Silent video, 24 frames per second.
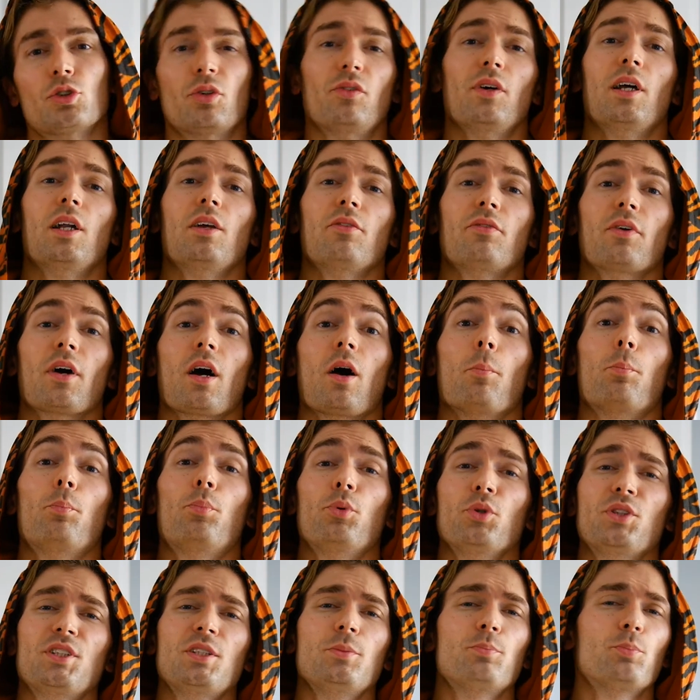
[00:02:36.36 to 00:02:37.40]
je vais aller faire un
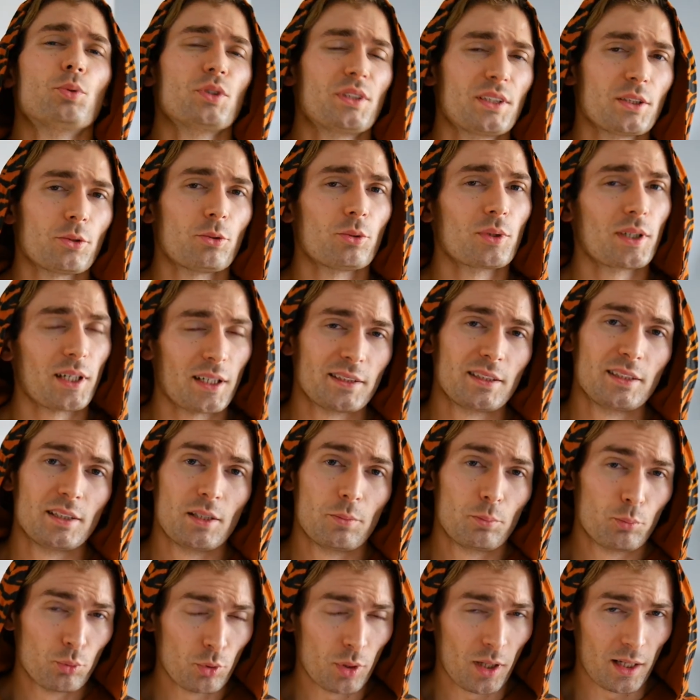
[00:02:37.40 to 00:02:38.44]
petit potiron
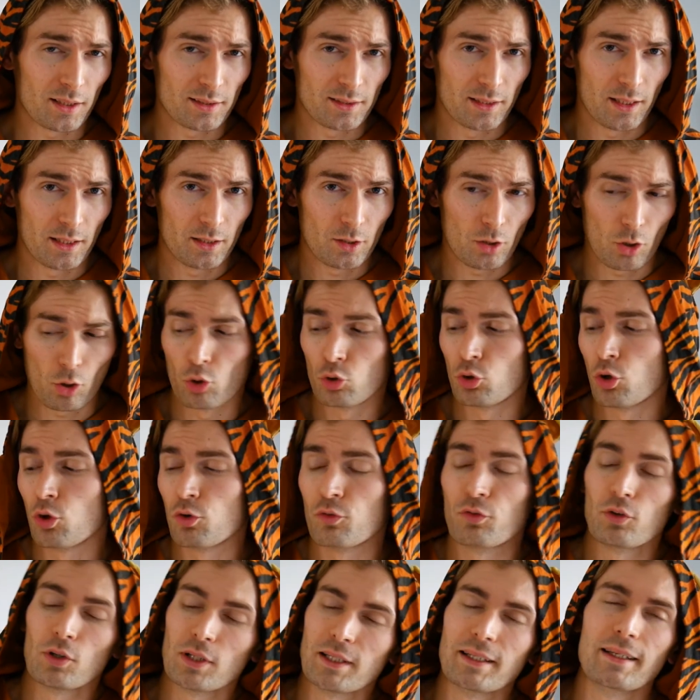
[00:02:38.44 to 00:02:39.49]
gratiné pour Arsène en
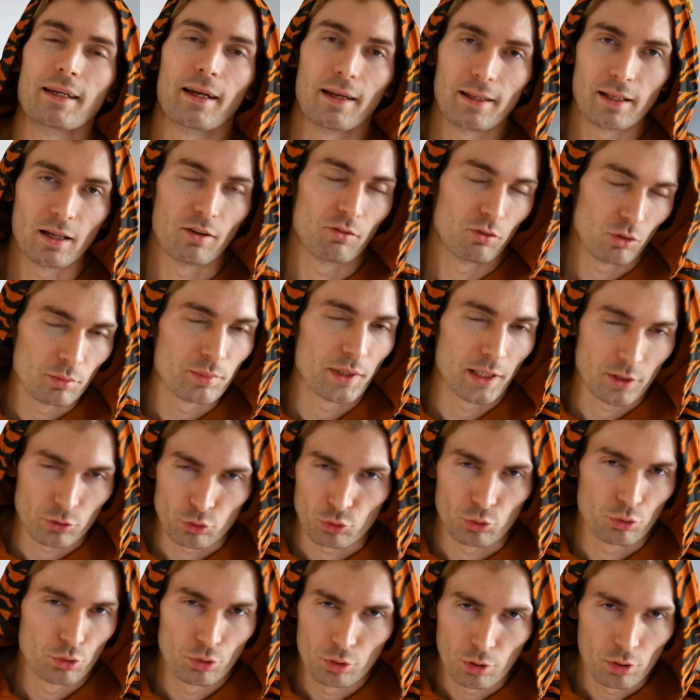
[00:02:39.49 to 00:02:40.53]
enlevant les graines avant, bien
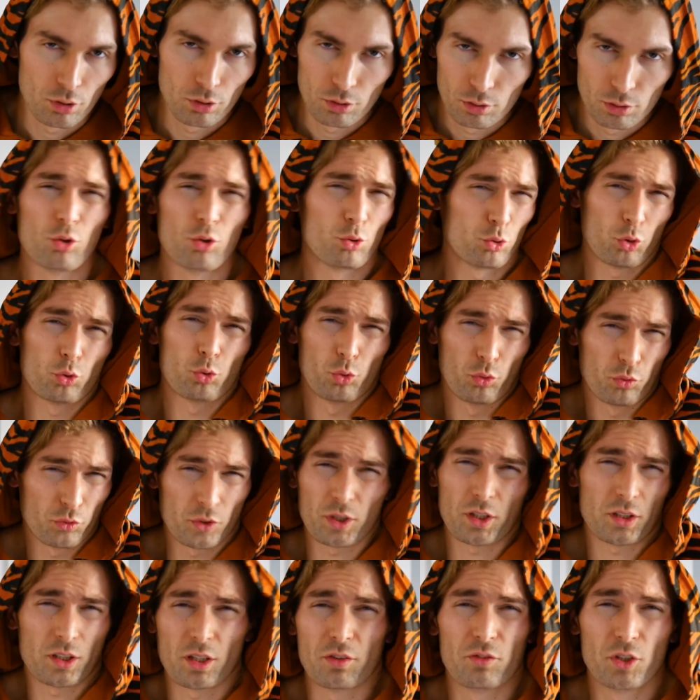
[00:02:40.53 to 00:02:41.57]
sûr. Et on se
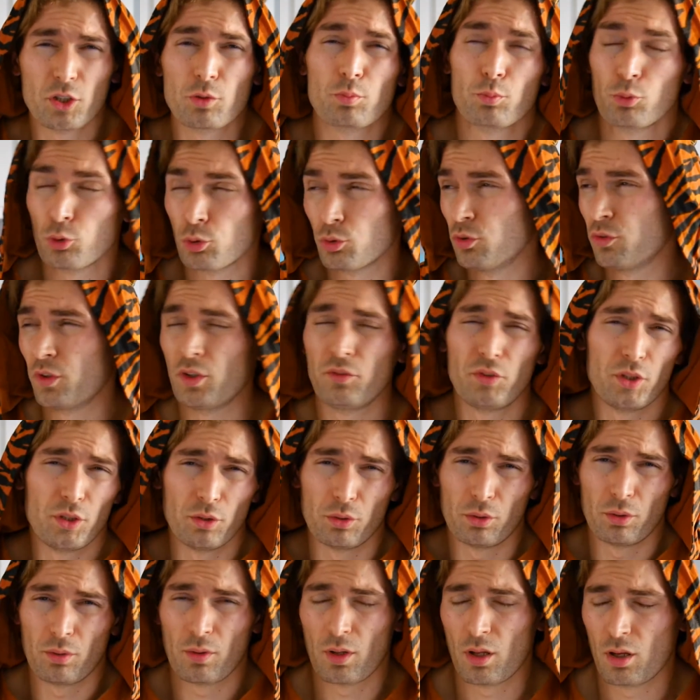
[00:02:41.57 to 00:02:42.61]
retrouve très très vite pour une nouvelle
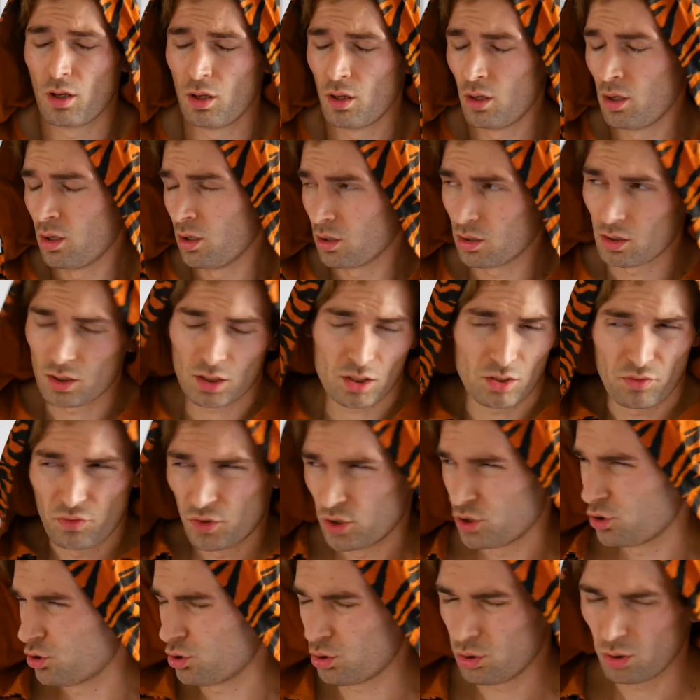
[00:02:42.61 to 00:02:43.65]
vidéo. Qu'est-ce qui
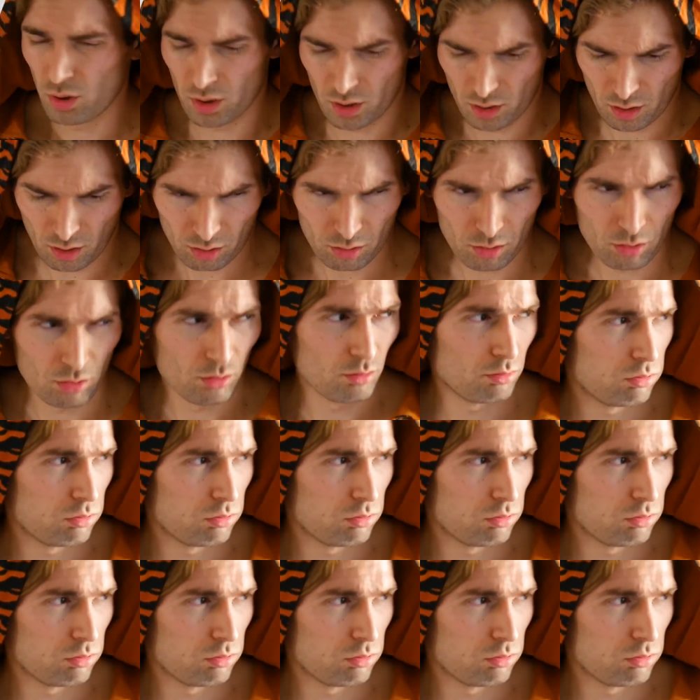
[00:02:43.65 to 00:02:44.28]
fait chaud là-dedans